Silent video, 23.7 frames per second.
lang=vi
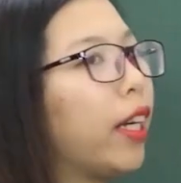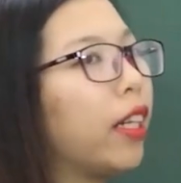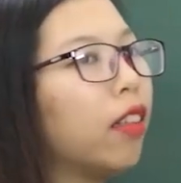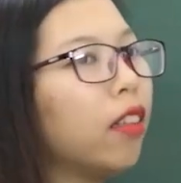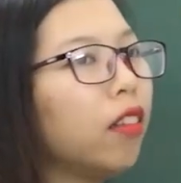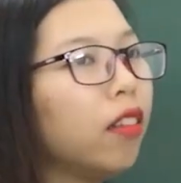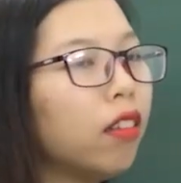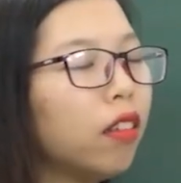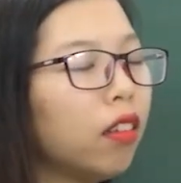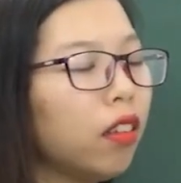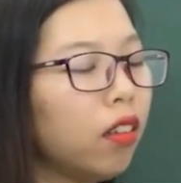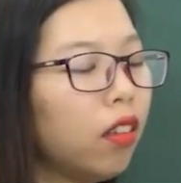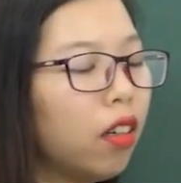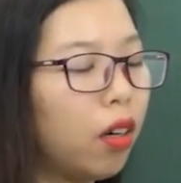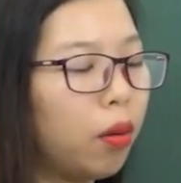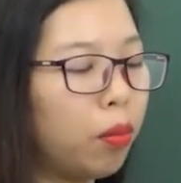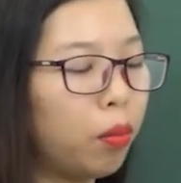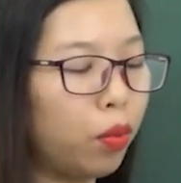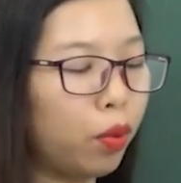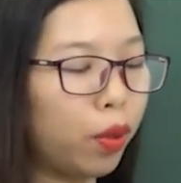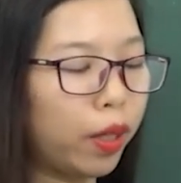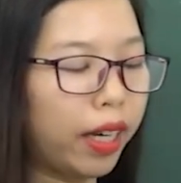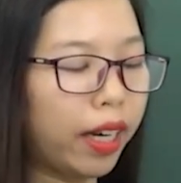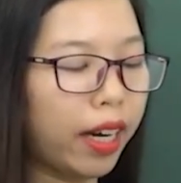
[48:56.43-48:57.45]
cái tư tưởng,
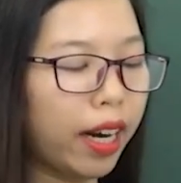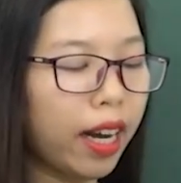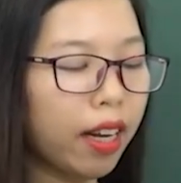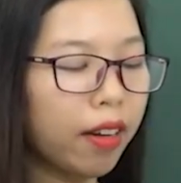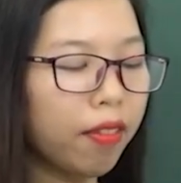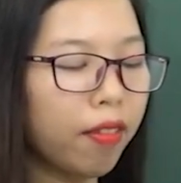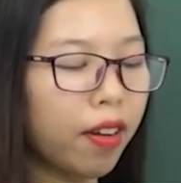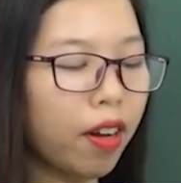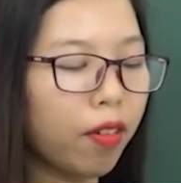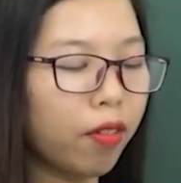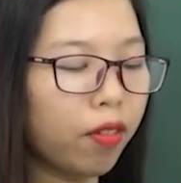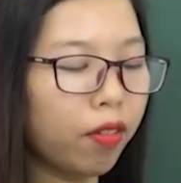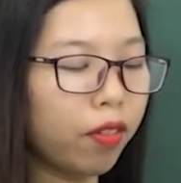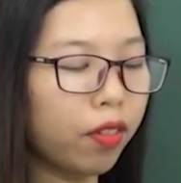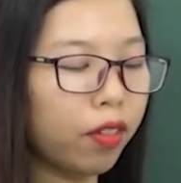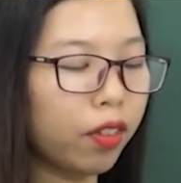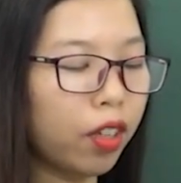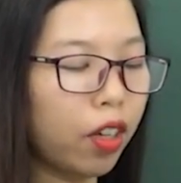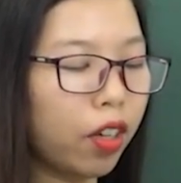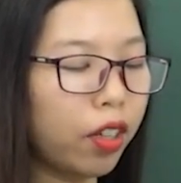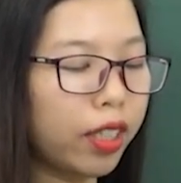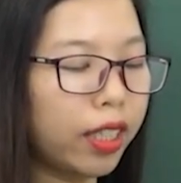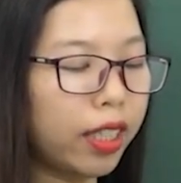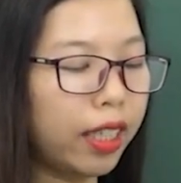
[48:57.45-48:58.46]
một cái khát vọng,
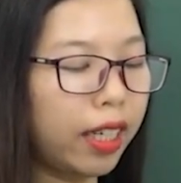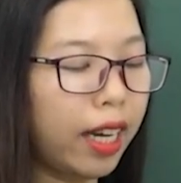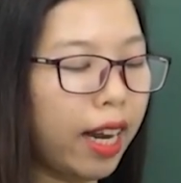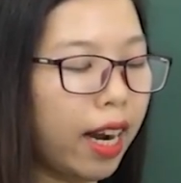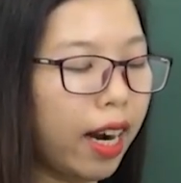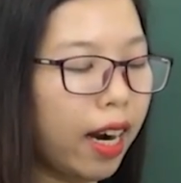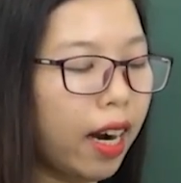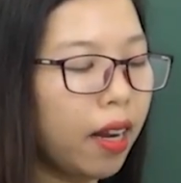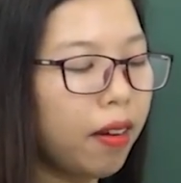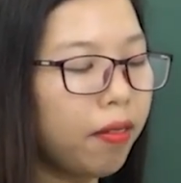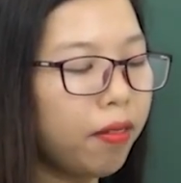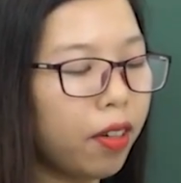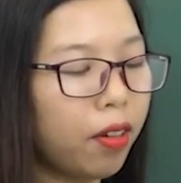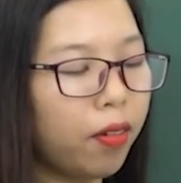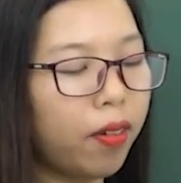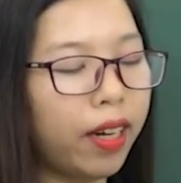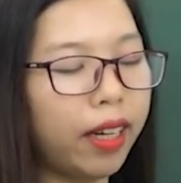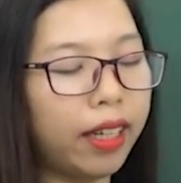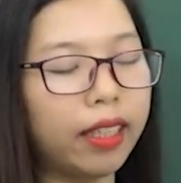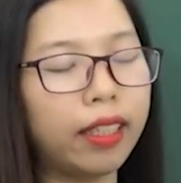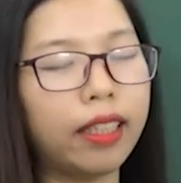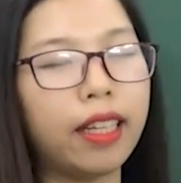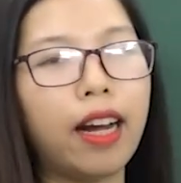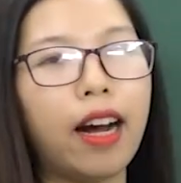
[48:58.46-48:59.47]
đó chính là khát vọng
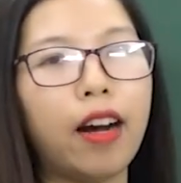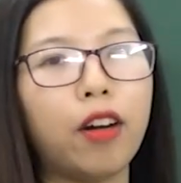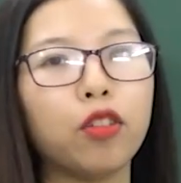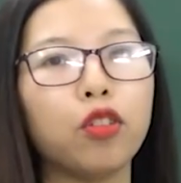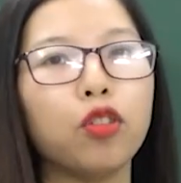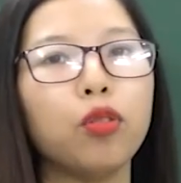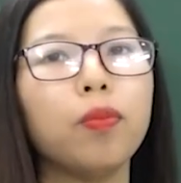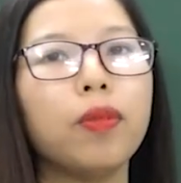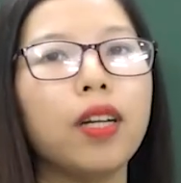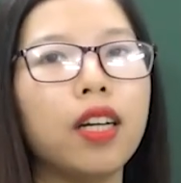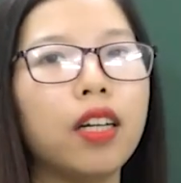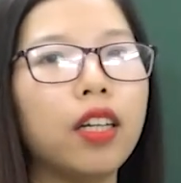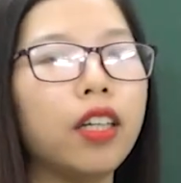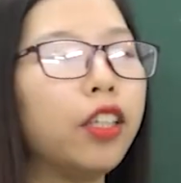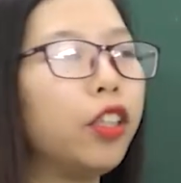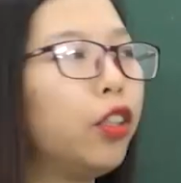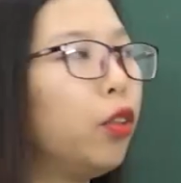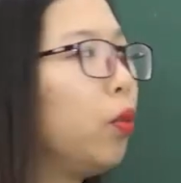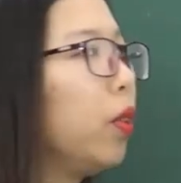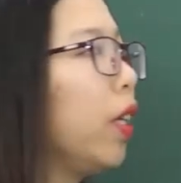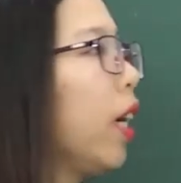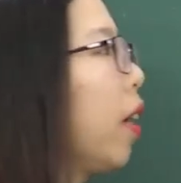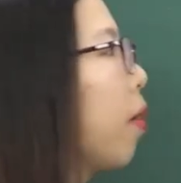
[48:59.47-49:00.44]
hành đạo giúp đời, đúng